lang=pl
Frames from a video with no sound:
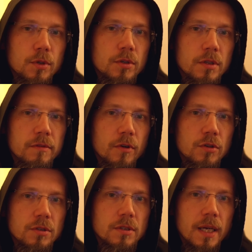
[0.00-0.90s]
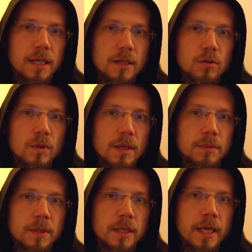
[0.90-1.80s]
porządliwości takiej, która
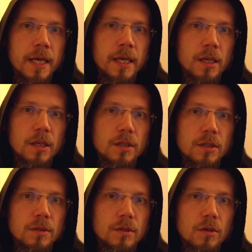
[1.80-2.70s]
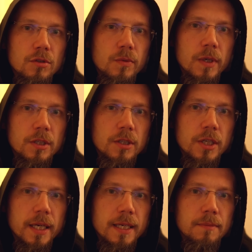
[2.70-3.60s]
by y, kończyła się
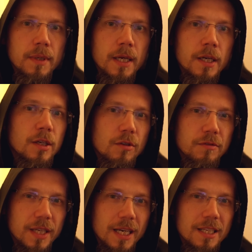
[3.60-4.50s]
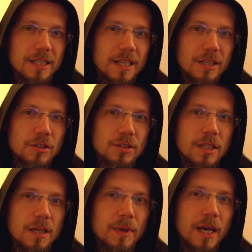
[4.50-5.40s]
grzechem, to wcale nie znaczy, że
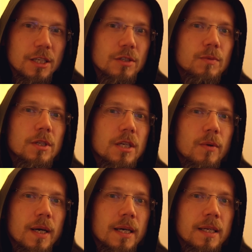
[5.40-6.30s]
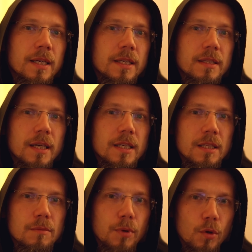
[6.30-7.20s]
ten mechanizm nie działa na
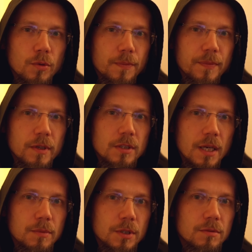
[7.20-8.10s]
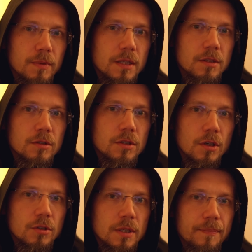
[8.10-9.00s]
innym polu. Trzeba być bardzo
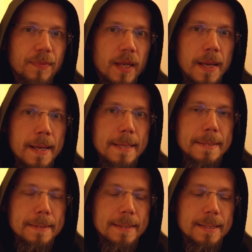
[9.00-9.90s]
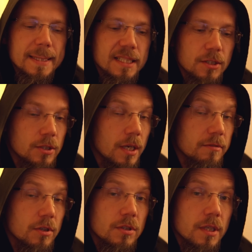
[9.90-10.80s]
ostrożnym. Y, I
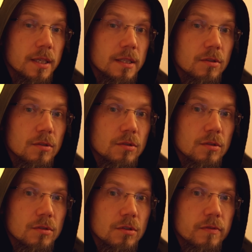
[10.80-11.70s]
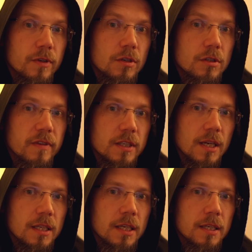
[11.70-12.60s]
dzisiaj właśnie to, to, to swoje
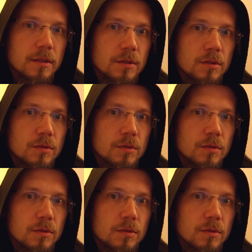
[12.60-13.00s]
rozważanie